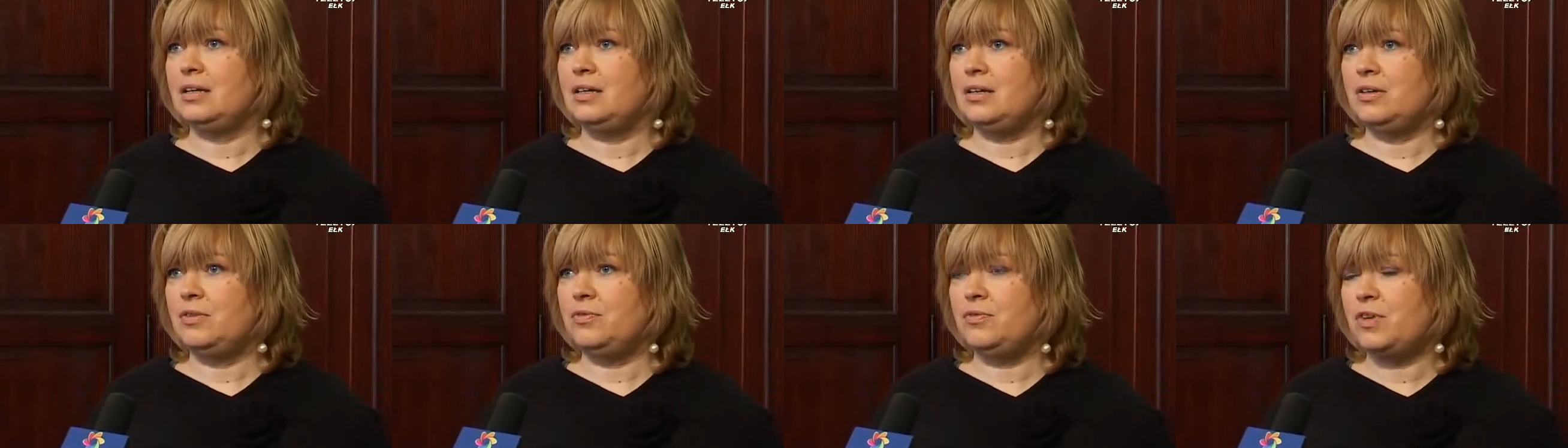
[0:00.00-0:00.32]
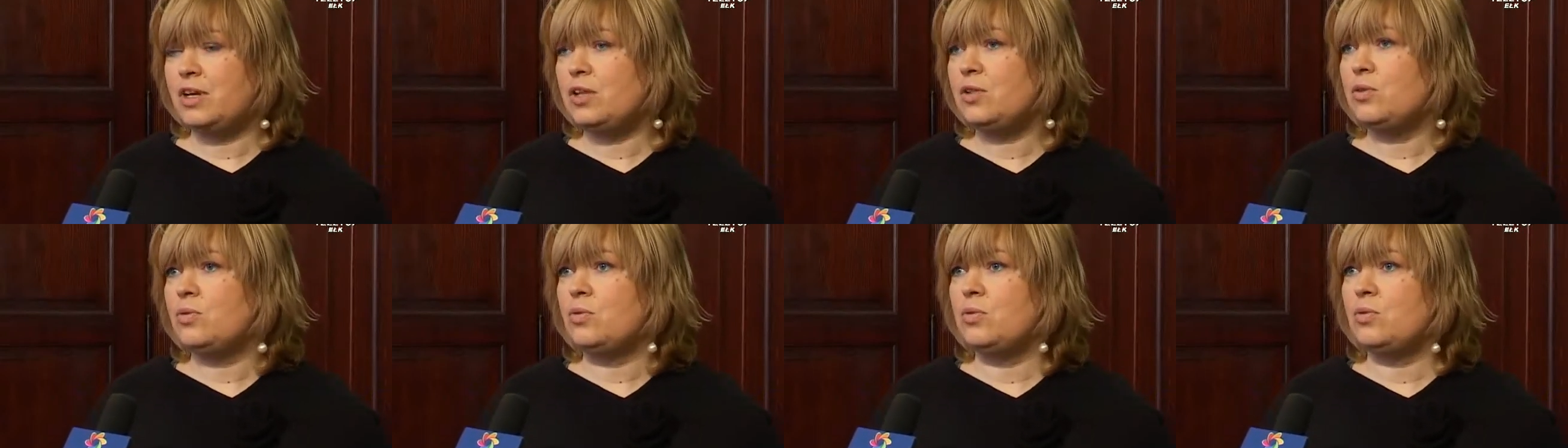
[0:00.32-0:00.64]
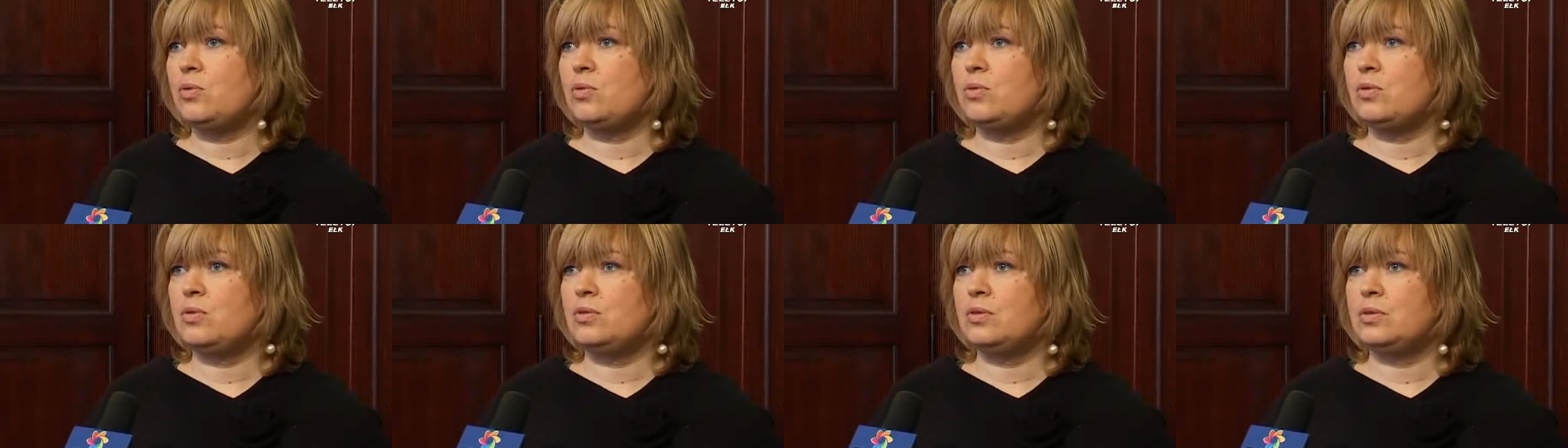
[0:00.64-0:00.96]
i
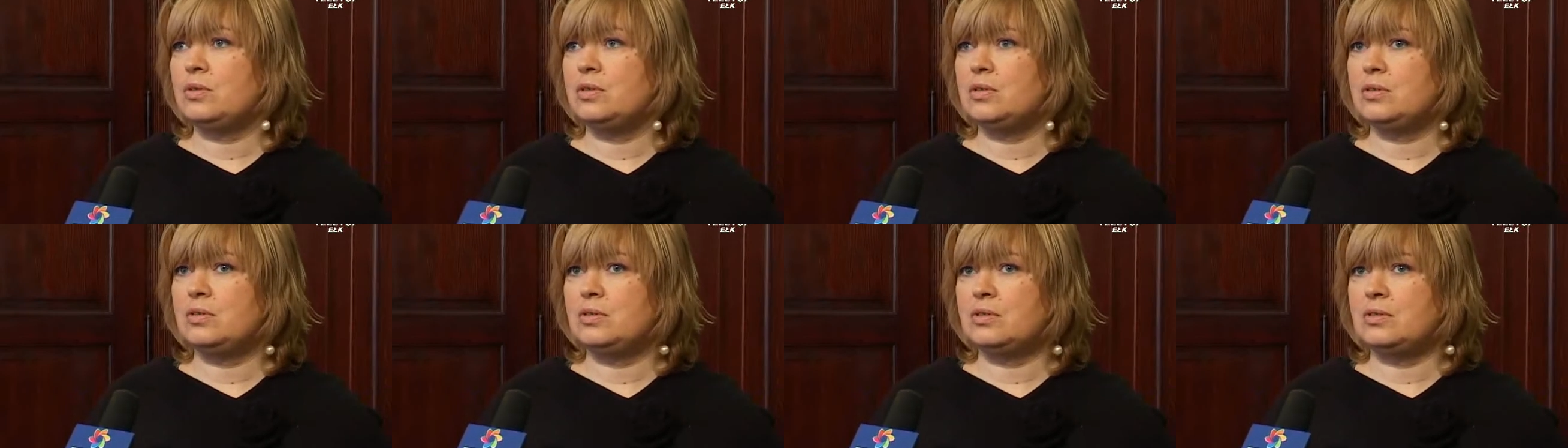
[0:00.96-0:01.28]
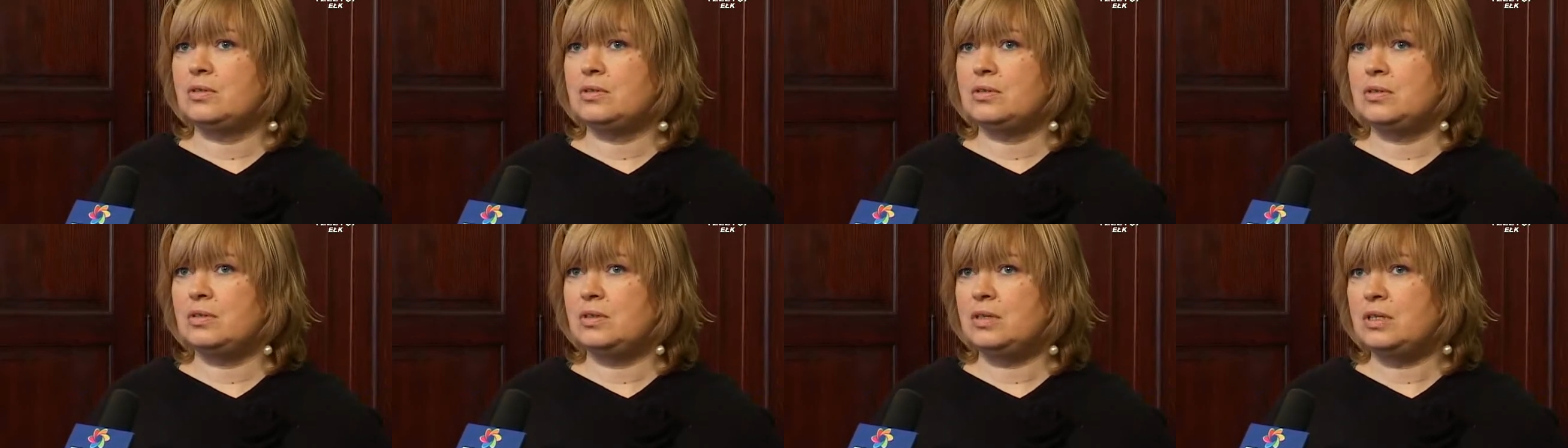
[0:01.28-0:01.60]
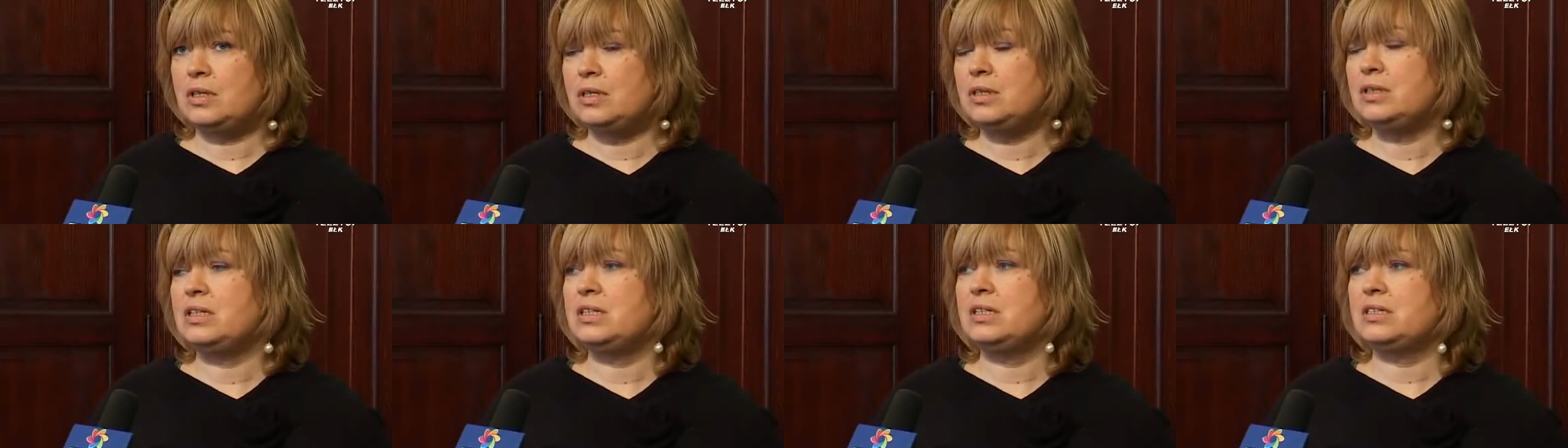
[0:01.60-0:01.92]
wielu
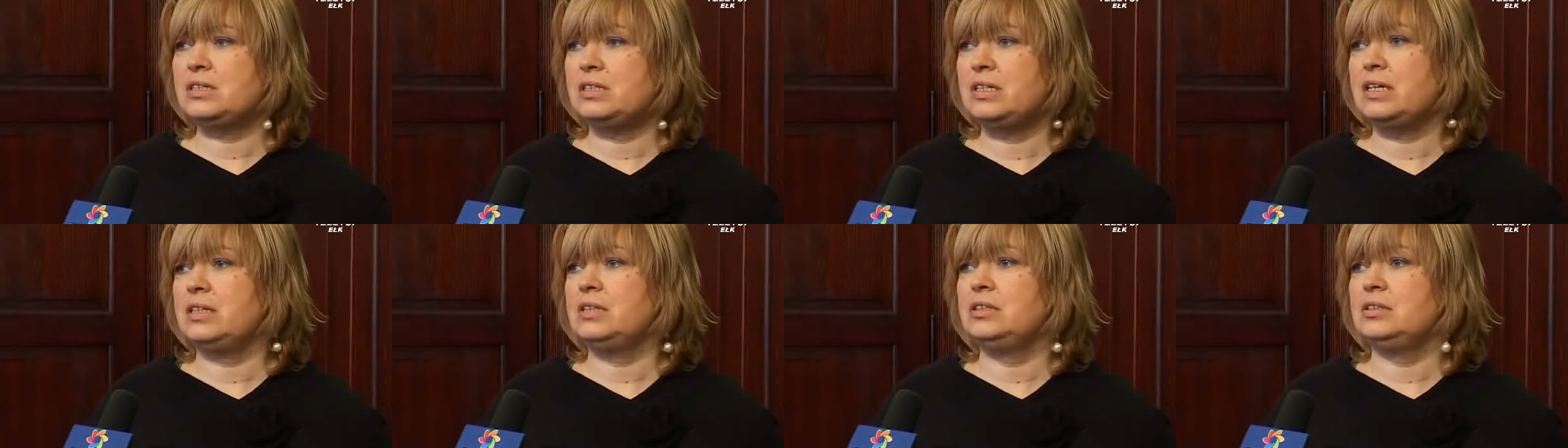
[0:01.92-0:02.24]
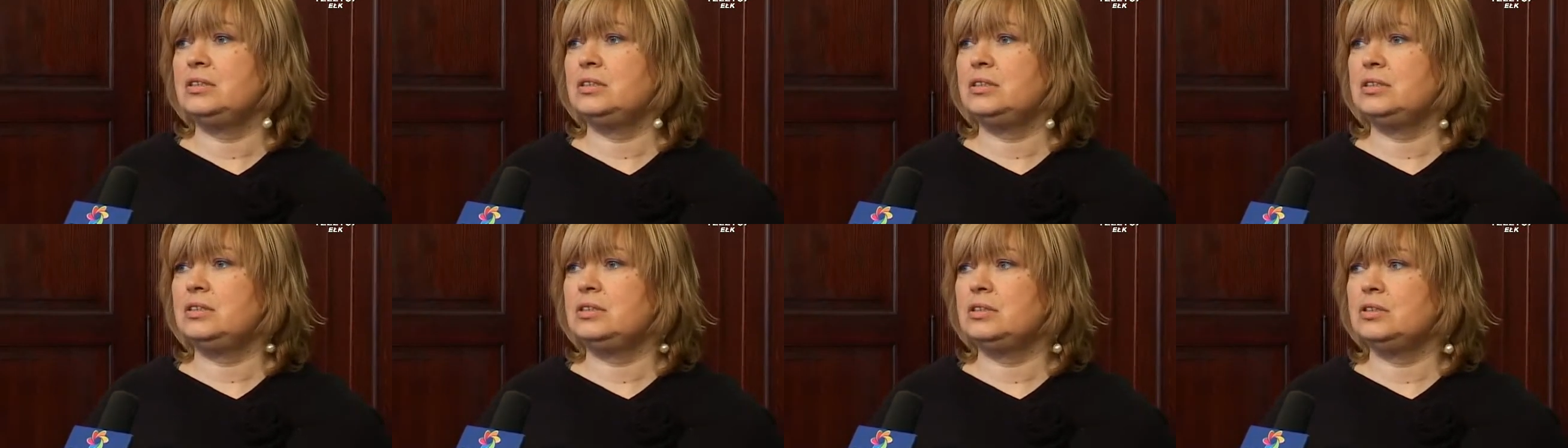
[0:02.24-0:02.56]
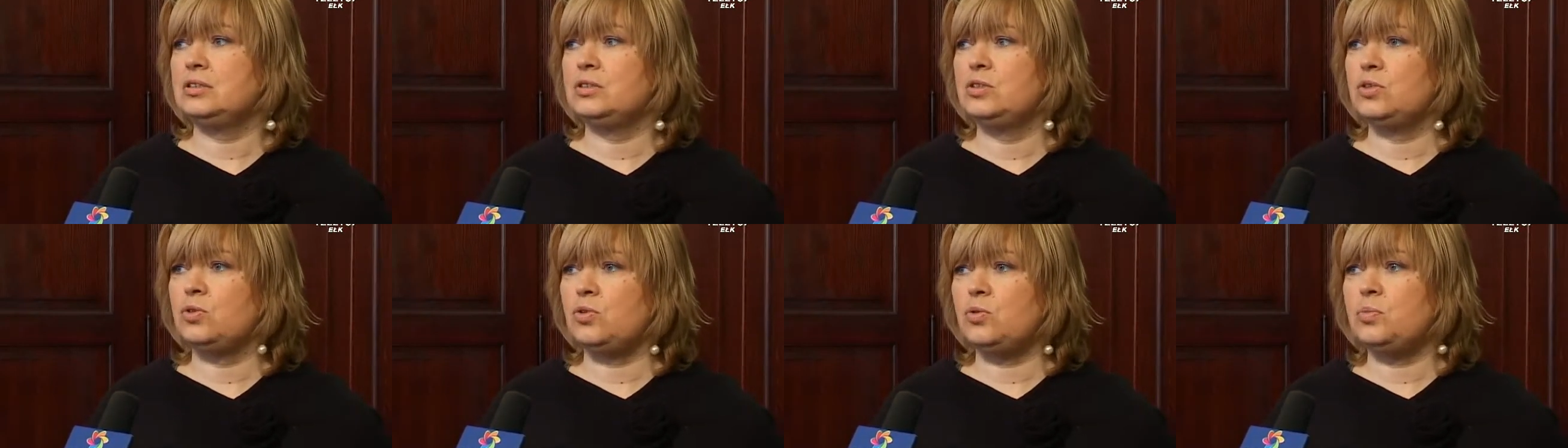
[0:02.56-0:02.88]
y, innych
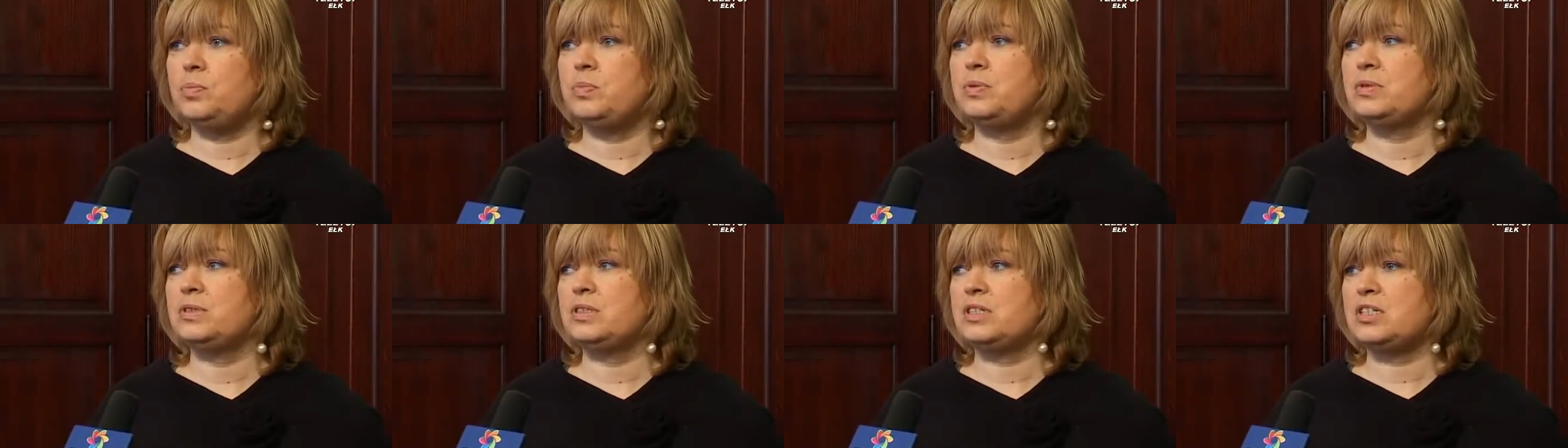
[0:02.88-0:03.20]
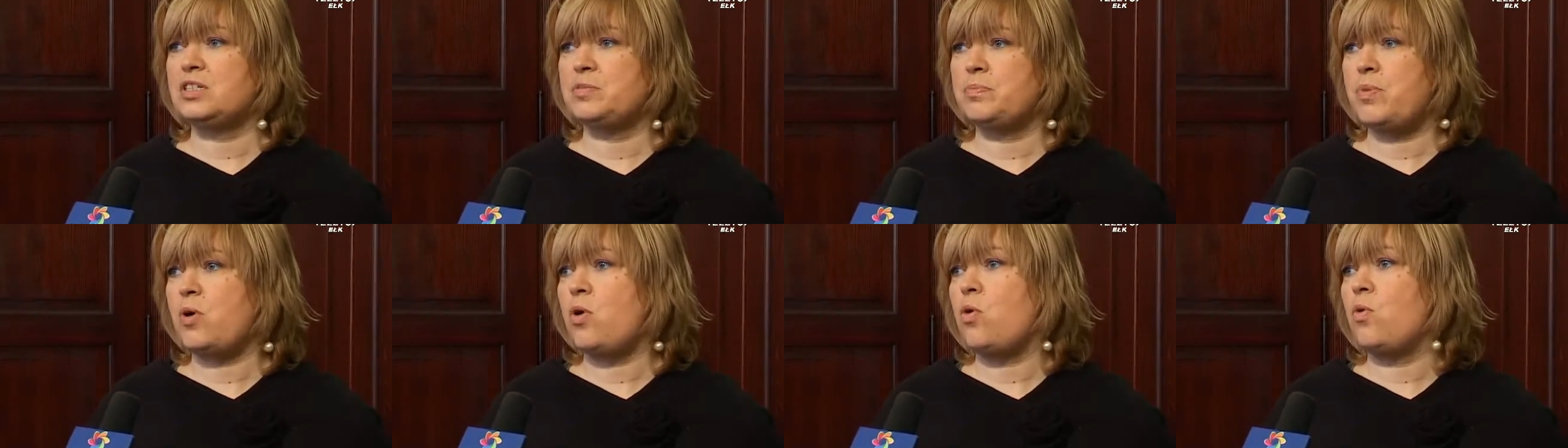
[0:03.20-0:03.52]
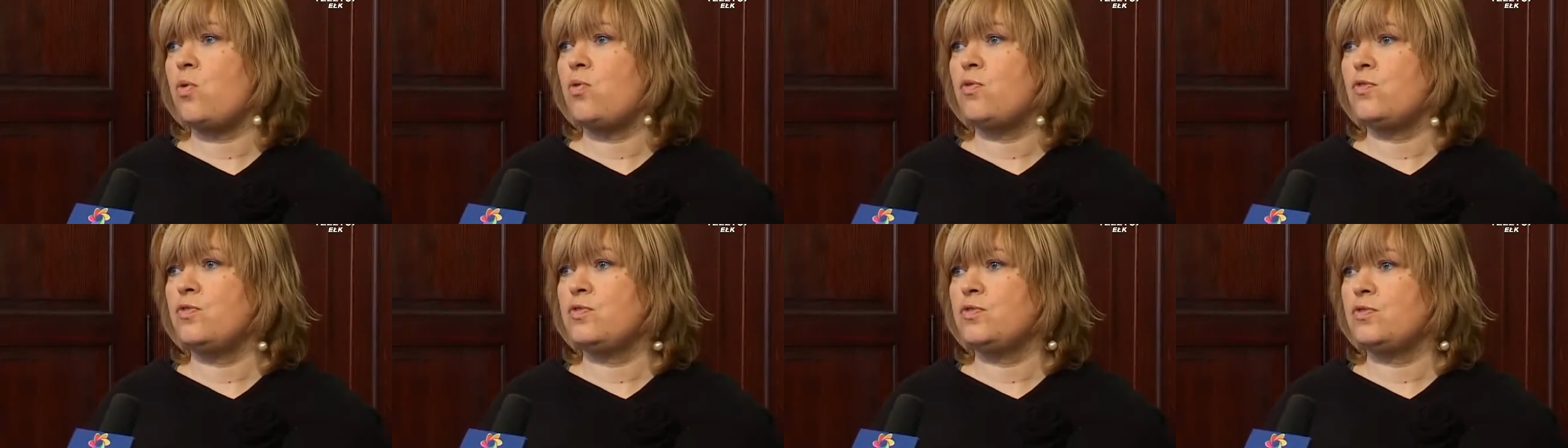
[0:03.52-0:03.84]
znanych grup,
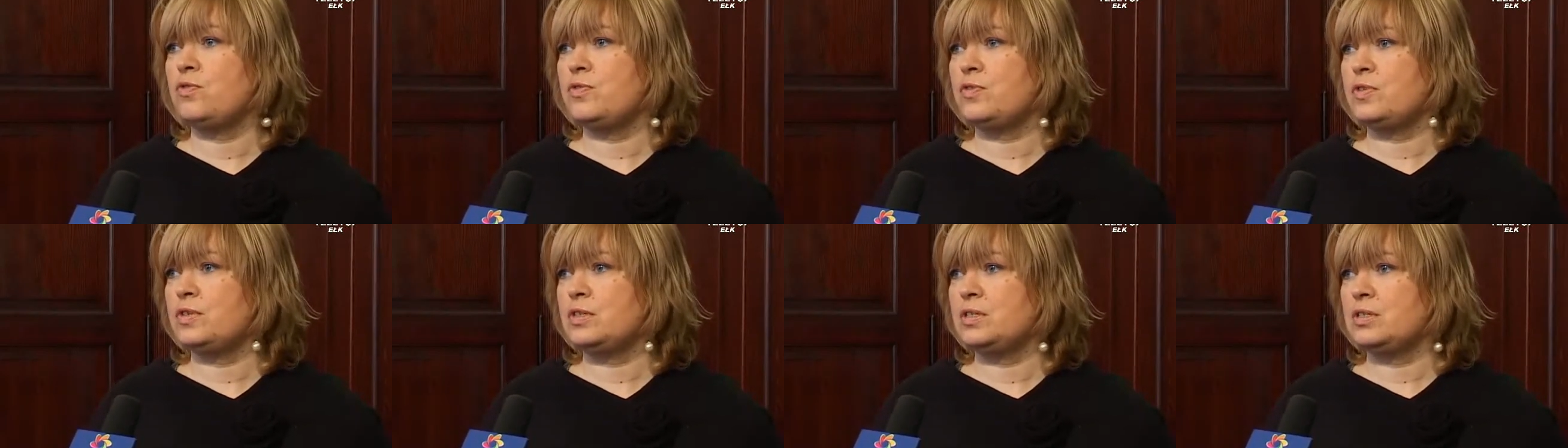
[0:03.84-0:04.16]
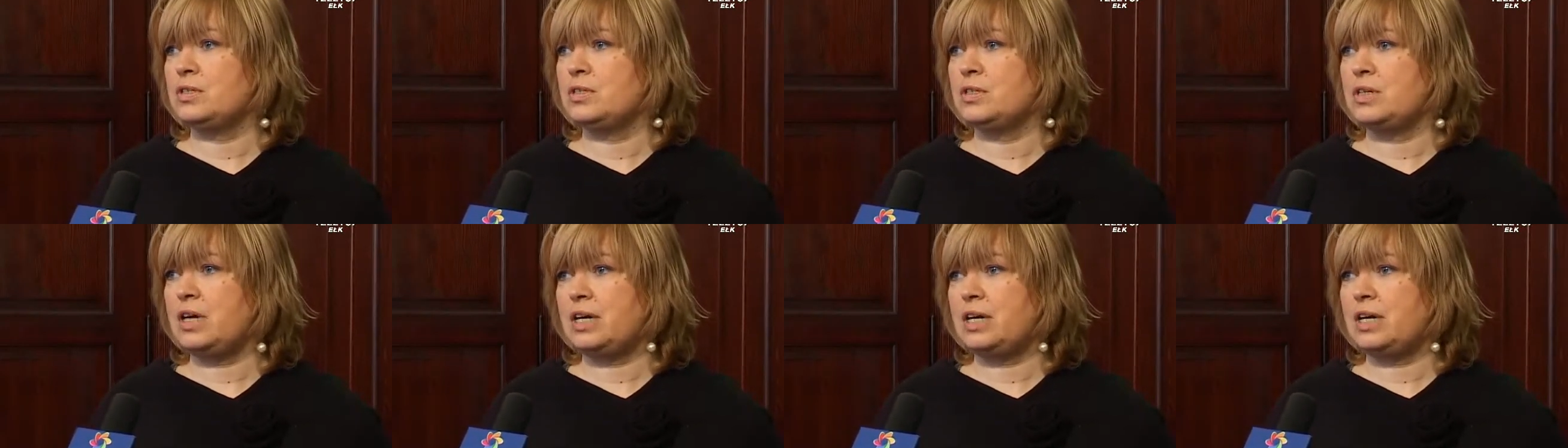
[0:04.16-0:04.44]
zespołów, y,